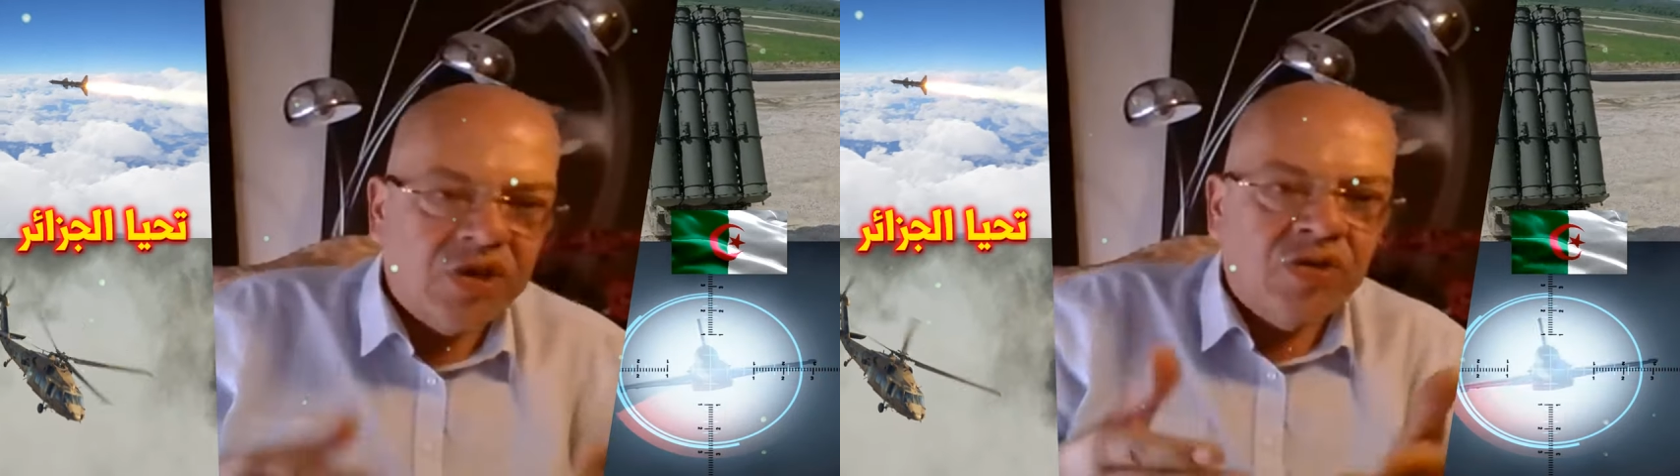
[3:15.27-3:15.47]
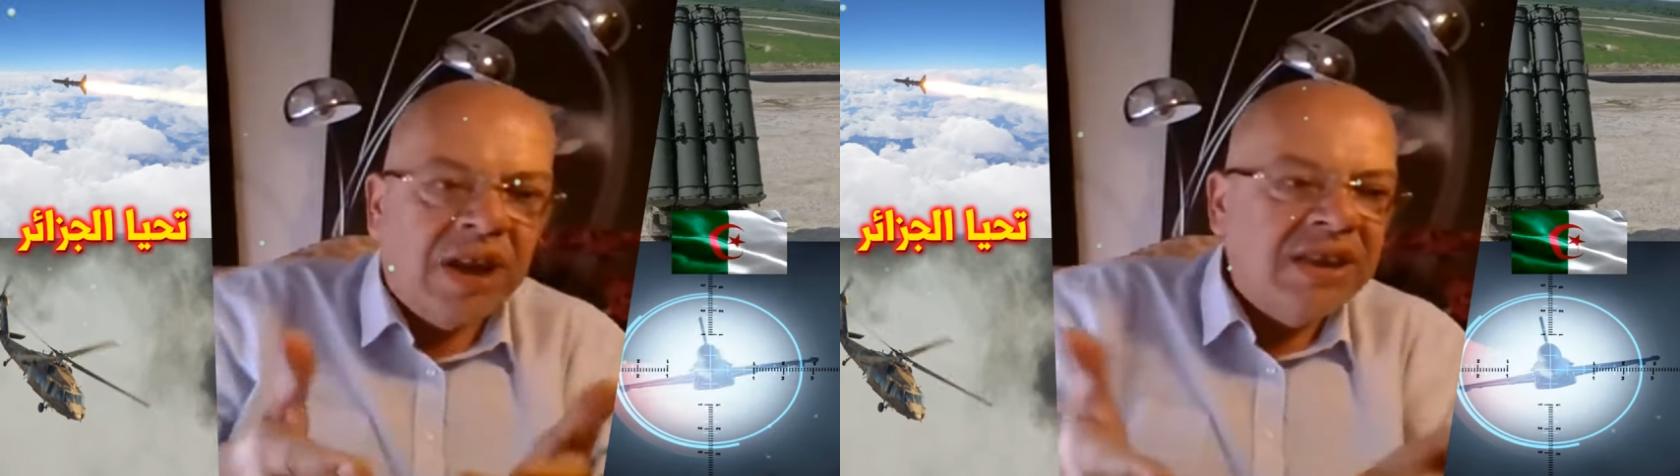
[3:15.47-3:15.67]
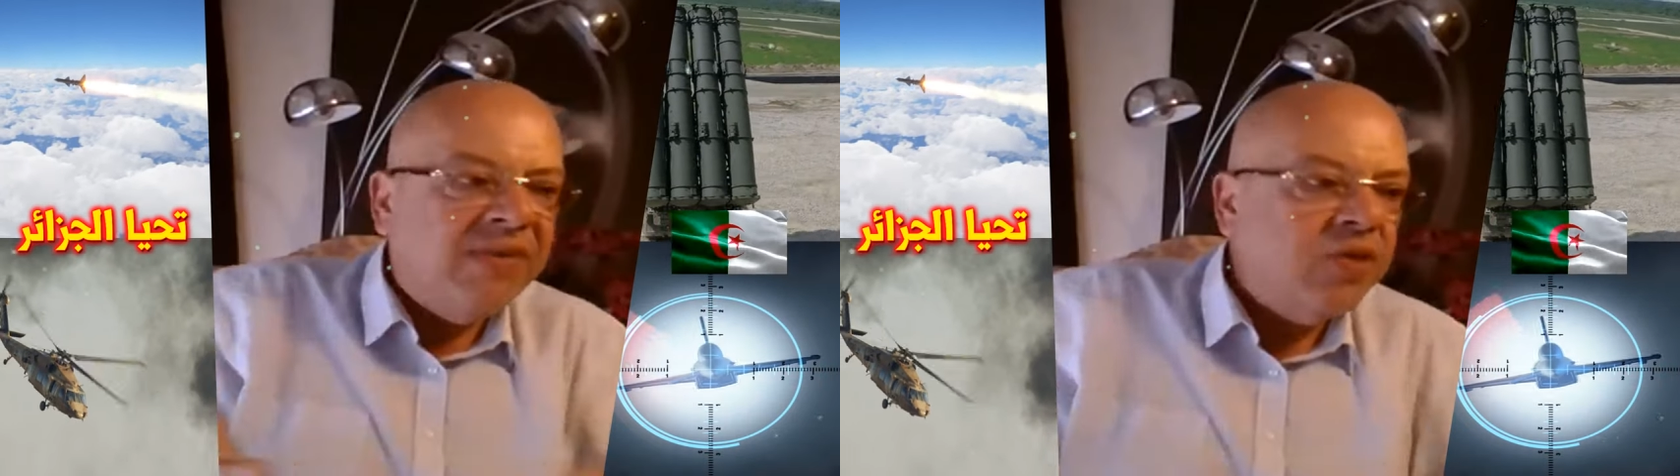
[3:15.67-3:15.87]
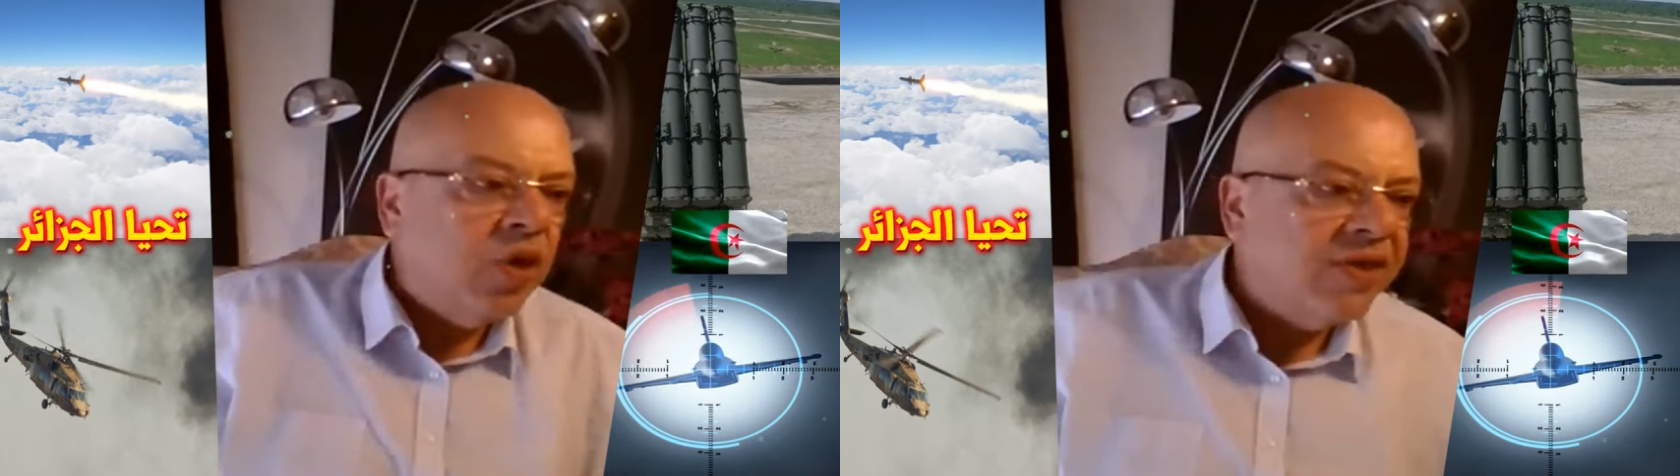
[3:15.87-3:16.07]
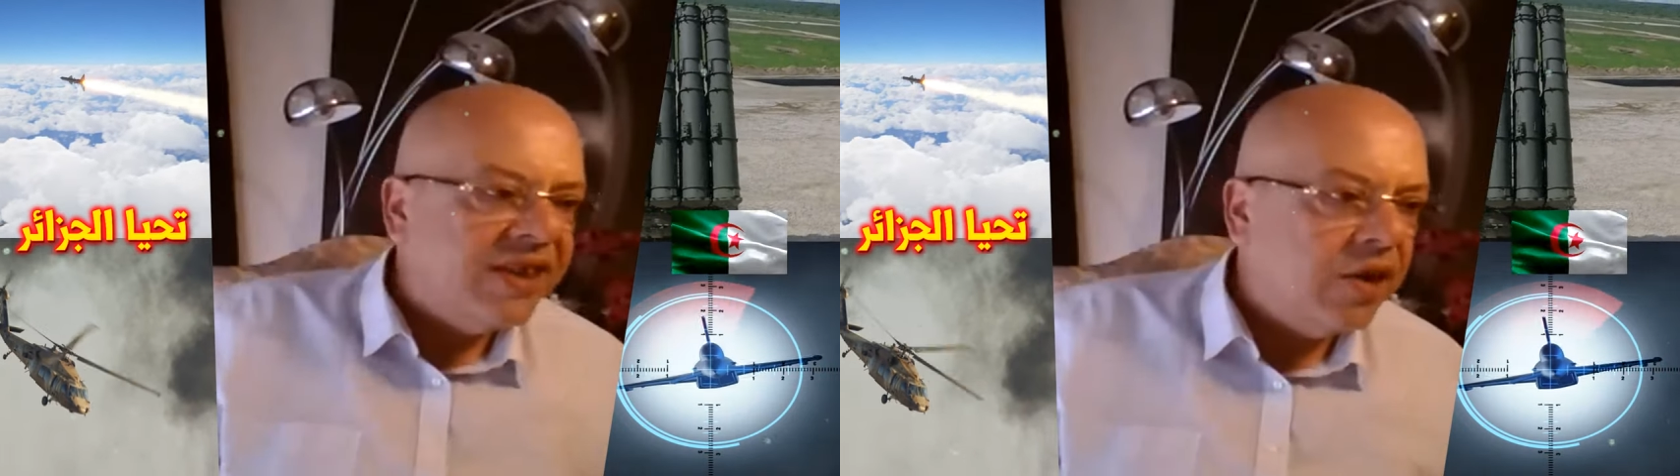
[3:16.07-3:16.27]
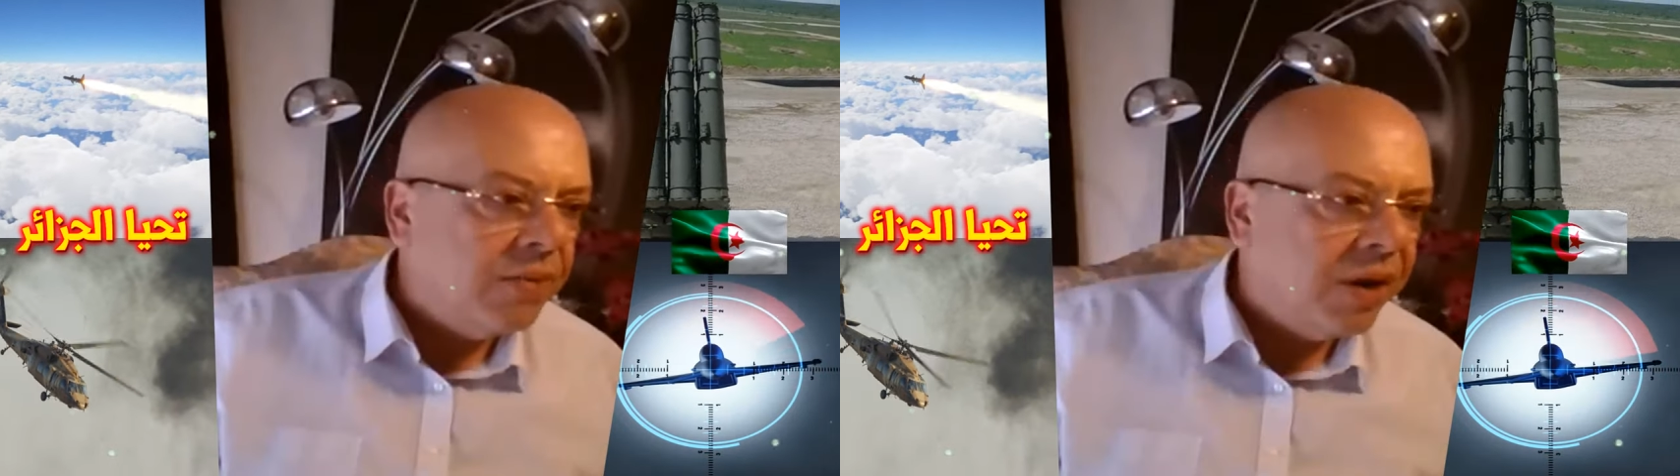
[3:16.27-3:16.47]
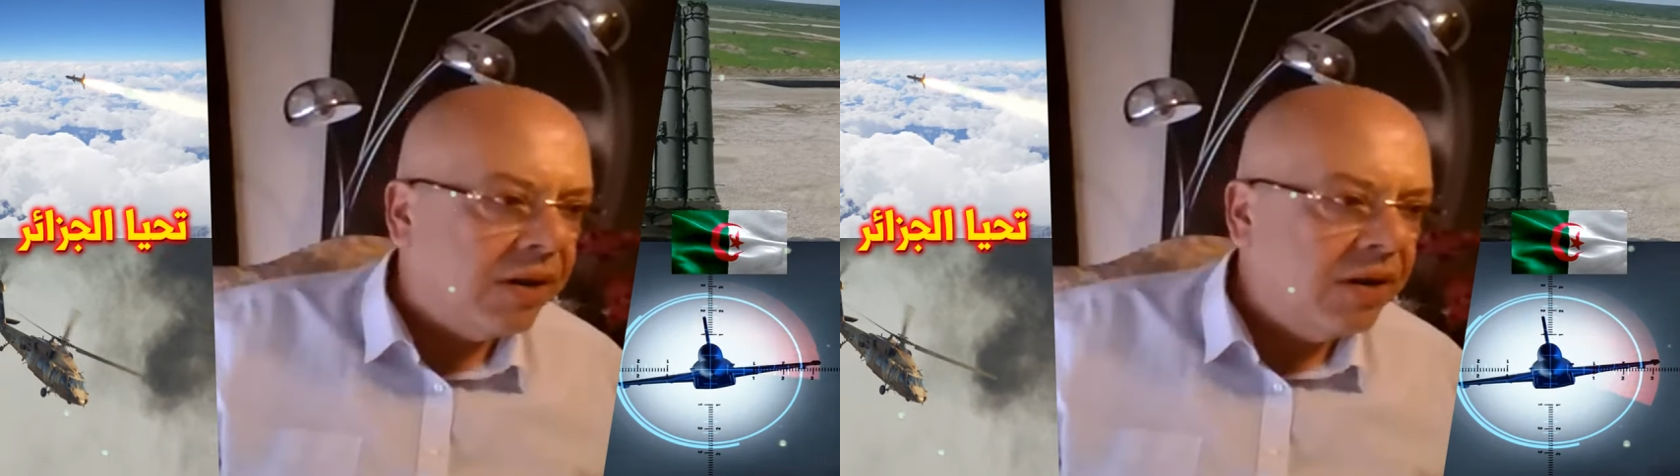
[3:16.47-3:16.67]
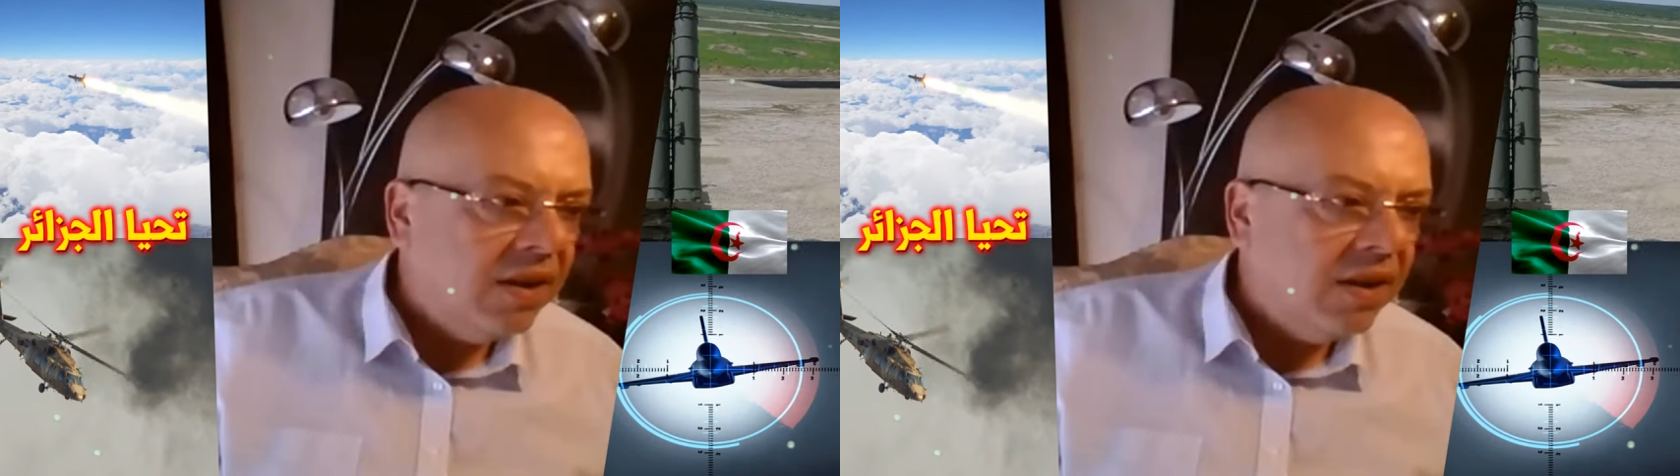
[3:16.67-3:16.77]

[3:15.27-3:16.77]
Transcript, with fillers: جورناليست في دي رونسينيومون